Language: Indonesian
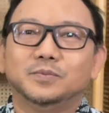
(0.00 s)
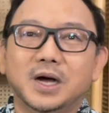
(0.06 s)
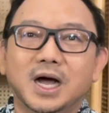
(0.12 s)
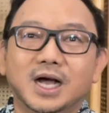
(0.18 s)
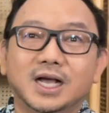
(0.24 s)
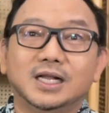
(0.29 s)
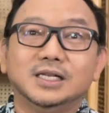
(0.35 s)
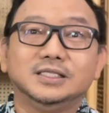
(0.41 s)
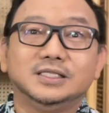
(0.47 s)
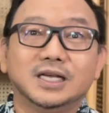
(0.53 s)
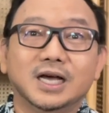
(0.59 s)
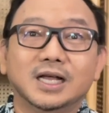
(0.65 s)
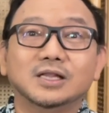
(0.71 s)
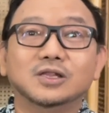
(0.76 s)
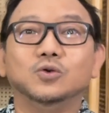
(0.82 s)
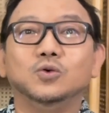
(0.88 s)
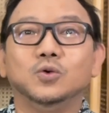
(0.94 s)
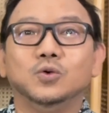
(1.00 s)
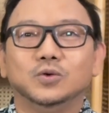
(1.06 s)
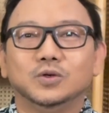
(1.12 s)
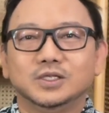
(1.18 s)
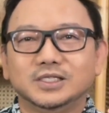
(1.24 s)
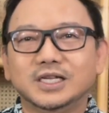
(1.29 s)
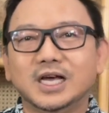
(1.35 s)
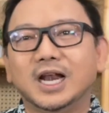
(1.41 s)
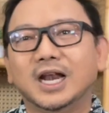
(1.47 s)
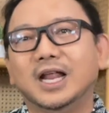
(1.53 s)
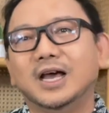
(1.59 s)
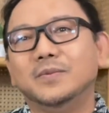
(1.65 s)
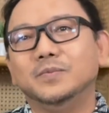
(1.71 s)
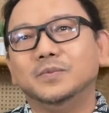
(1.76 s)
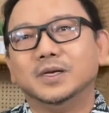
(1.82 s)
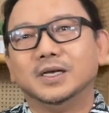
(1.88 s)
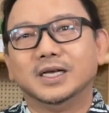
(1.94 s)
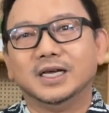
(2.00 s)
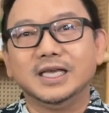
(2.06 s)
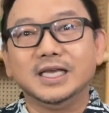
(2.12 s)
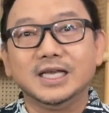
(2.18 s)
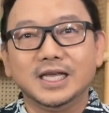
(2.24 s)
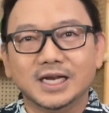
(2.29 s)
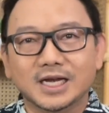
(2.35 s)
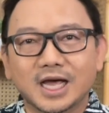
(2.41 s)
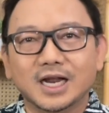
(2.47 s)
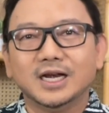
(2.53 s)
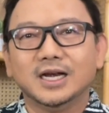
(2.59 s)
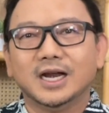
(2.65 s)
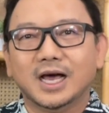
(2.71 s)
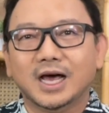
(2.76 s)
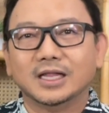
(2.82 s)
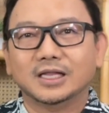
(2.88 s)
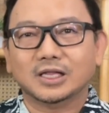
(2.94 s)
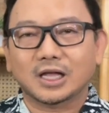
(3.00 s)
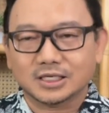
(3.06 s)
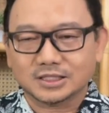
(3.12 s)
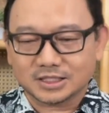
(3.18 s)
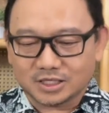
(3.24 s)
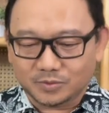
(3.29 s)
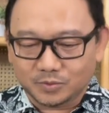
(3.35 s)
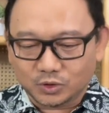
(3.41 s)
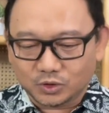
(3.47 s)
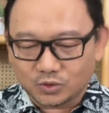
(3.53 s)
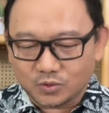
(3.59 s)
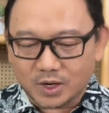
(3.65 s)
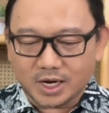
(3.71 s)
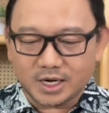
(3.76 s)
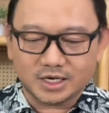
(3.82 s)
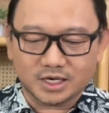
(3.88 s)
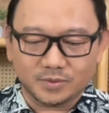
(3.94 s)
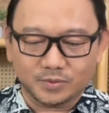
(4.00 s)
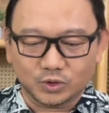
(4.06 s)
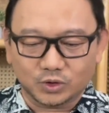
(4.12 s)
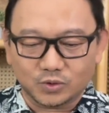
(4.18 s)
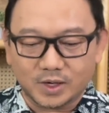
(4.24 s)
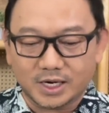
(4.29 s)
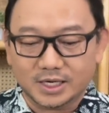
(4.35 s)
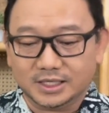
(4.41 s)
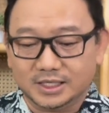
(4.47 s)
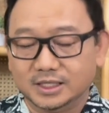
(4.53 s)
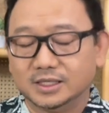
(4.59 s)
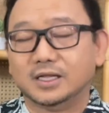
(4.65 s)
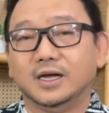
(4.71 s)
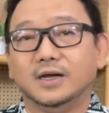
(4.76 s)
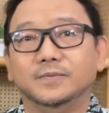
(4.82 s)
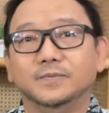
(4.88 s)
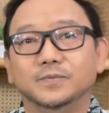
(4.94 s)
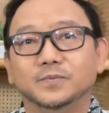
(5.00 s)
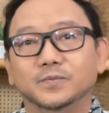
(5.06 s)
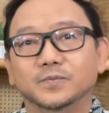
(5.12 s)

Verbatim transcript: bahkan jatuh dalam keinginan atas kebutuhan-kebutuhan kita.